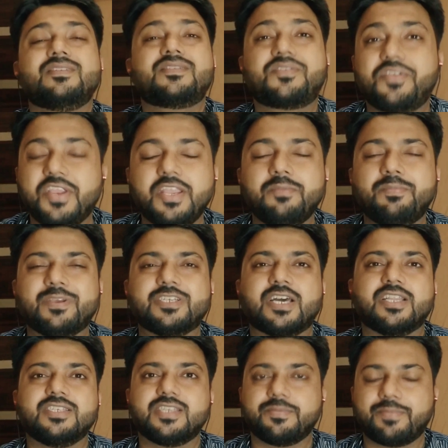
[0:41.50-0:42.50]
स्क्रीन पे
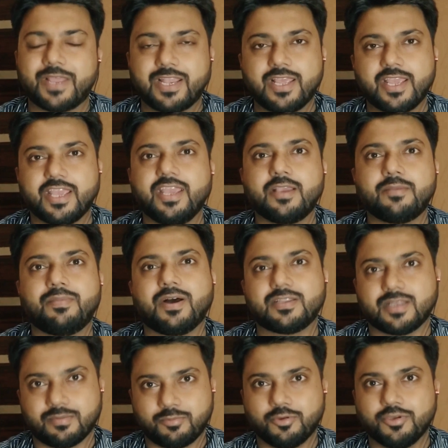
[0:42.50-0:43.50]
जाने से पहले एक
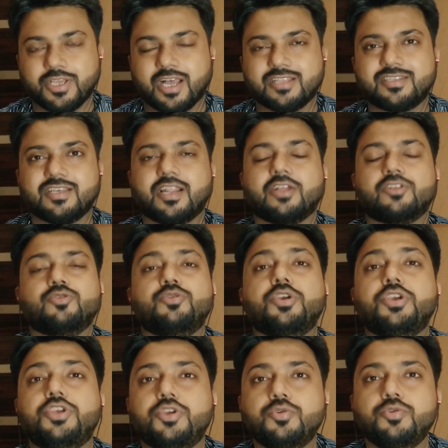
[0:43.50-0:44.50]
बात आपको याद करा दूं
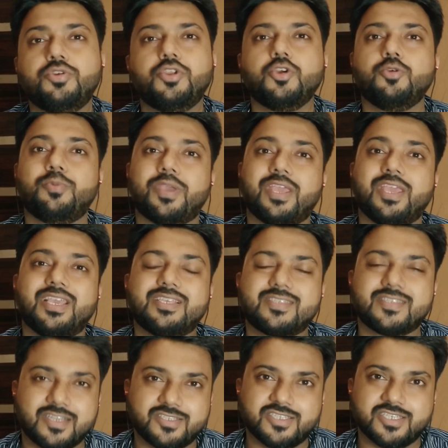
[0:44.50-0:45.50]
कि YouTube एक
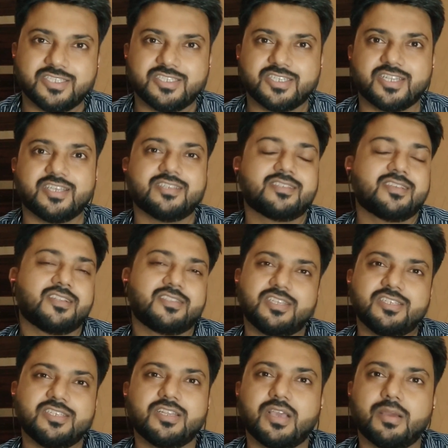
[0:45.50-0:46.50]
सर्च इंजन है सर्च
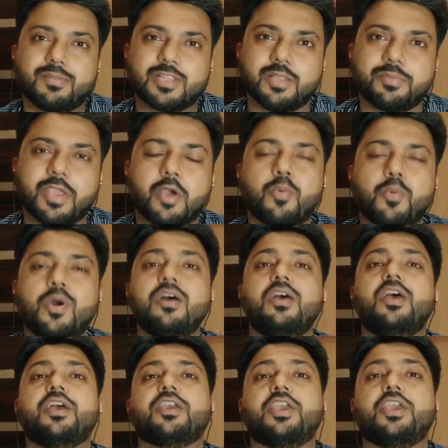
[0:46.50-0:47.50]
इंजन का मतलब क्या हुआ
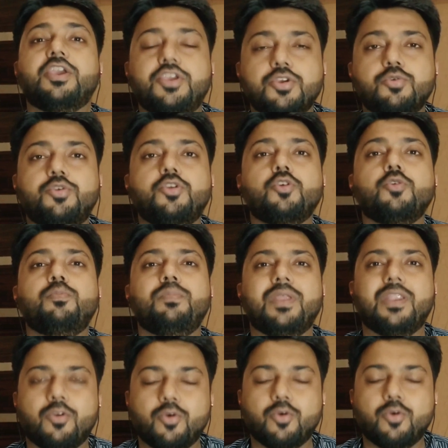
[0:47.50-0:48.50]
कि YouTube
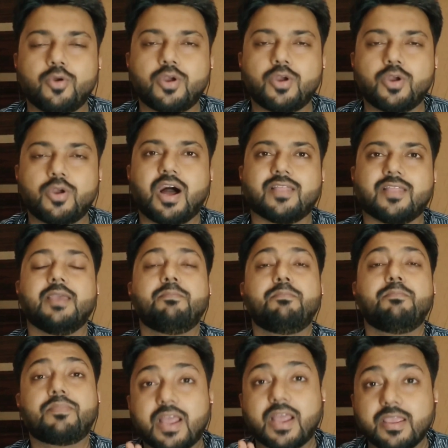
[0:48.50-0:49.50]
में लोग आते हैं
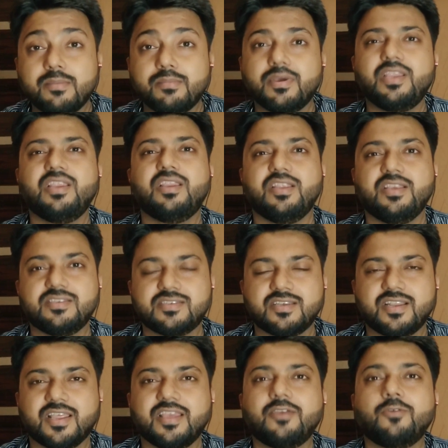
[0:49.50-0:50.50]
प्राइमरी
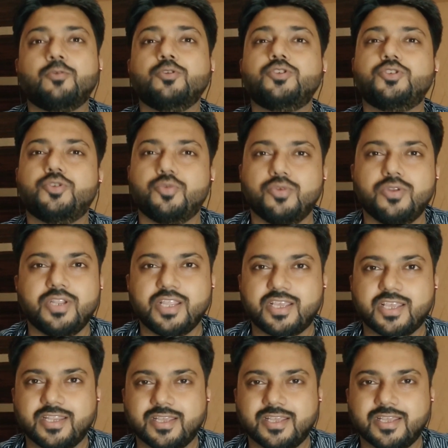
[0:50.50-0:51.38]
रीजन है कुछ ढूंढने के